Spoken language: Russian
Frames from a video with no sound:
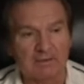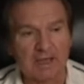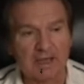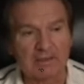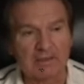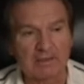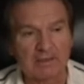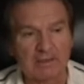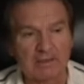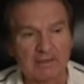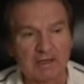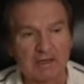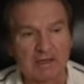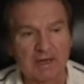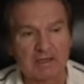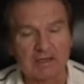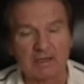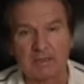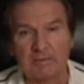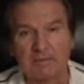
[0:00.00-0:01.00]
началось
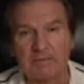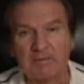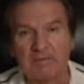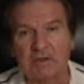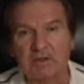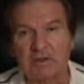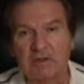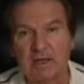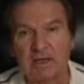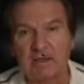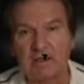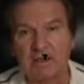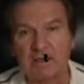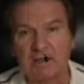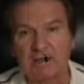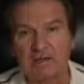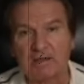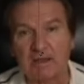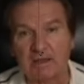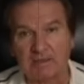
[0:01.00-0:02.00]
какое-то там
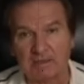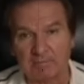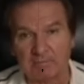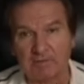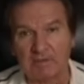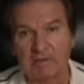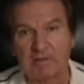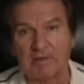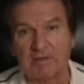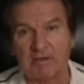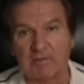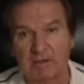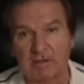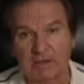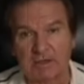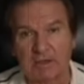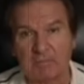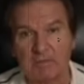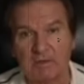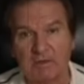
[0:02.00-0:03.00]
движение, кстати, после того,
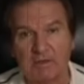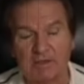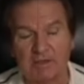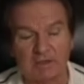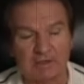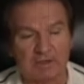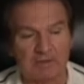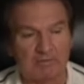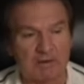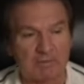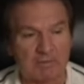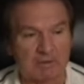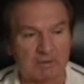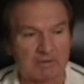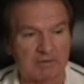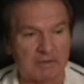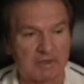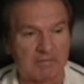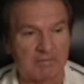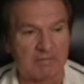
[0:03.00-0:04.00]
как я поднял этот
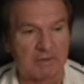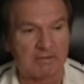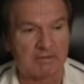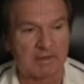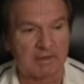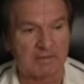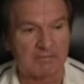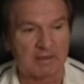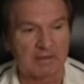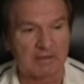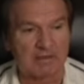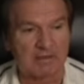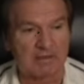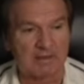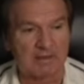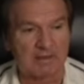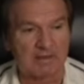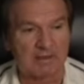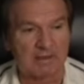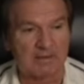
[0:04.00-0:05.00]
вопрос три, три месяца
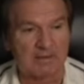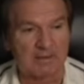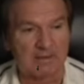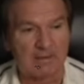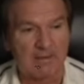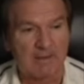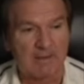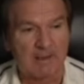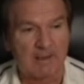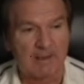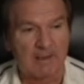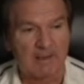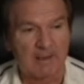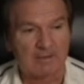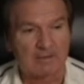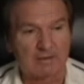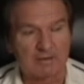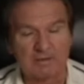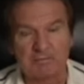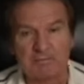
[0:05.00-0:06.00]
назад.
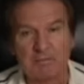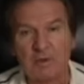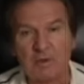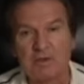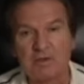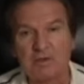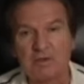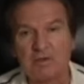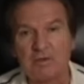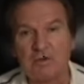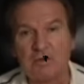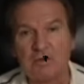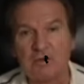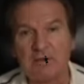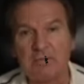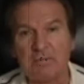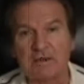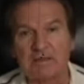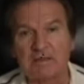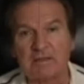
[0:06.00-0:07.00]
То есть полностью ее
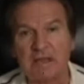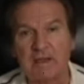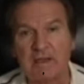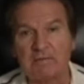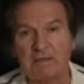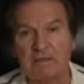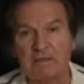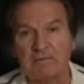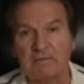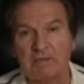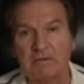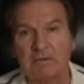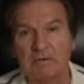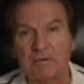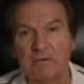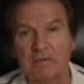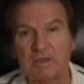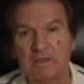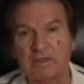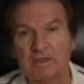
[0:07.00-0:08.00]
не поставить и
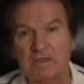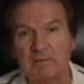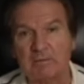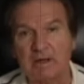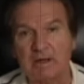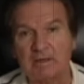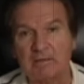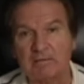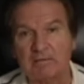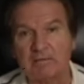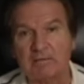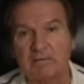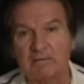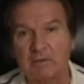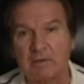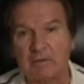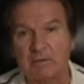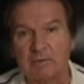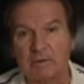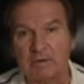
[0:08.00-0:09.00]
выкинуть, забрать
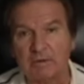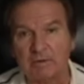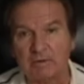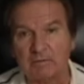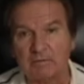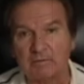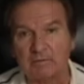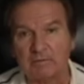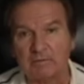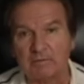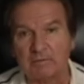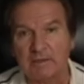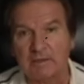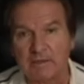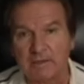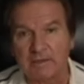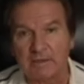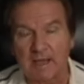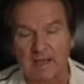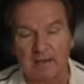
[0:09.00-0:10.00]
вроде бы
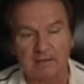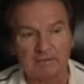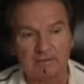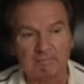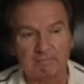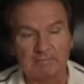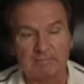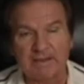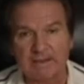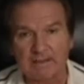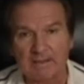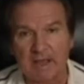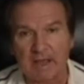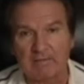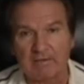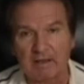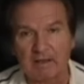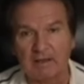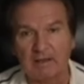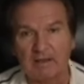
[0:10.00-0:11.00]
нельзя.
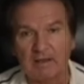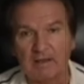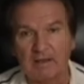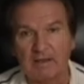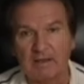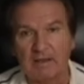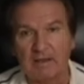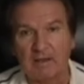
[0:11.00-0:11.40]
Поставили.